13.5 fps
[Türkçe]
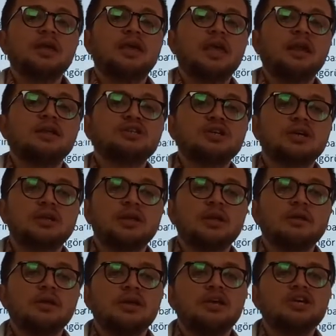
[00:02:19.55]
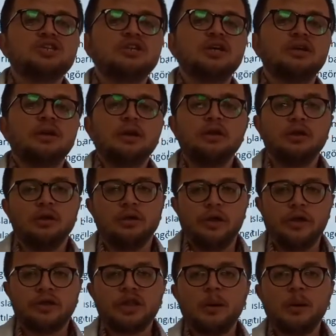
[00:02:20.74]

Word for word: gelecekte işlerini e,